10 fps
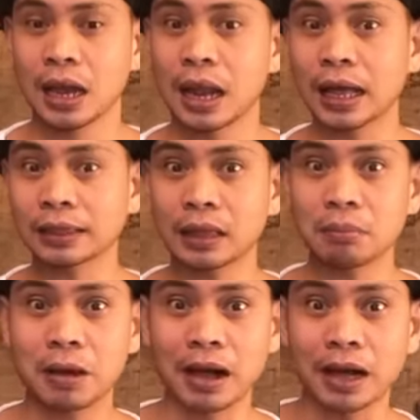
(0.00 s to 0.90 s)
Lahat
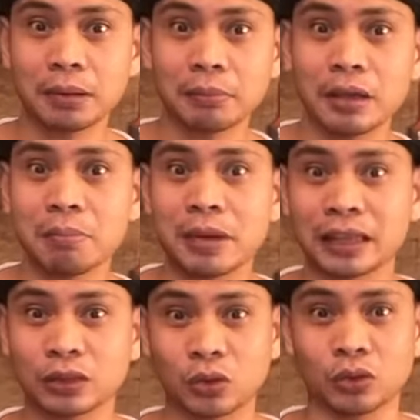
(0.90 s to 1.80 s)
ng bagay may
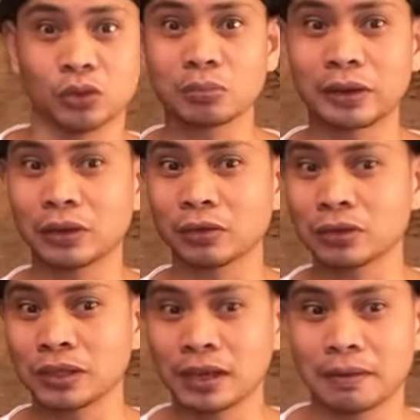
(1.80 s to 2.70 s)
method.
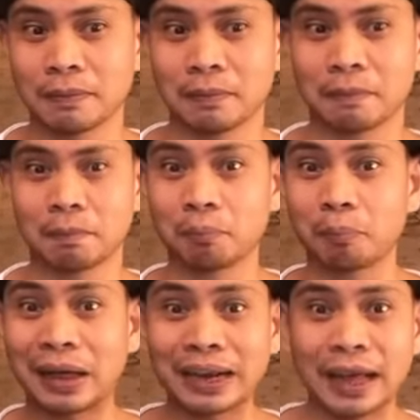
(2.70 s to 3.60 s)
Meron niyang
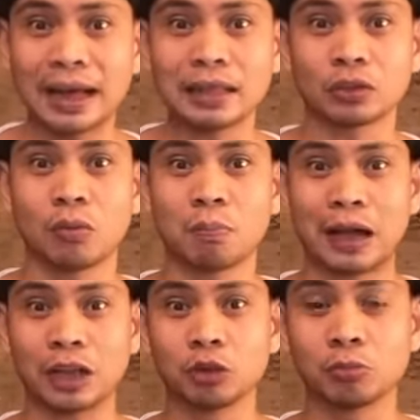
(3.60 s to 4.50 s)
paraan kung
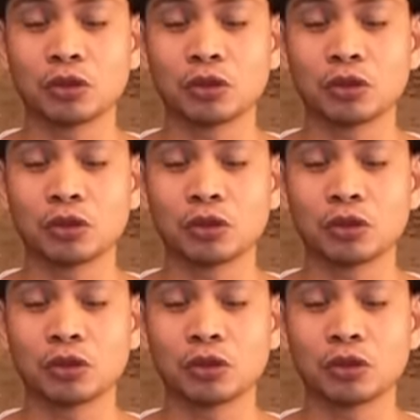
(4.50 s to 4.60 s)
paano mo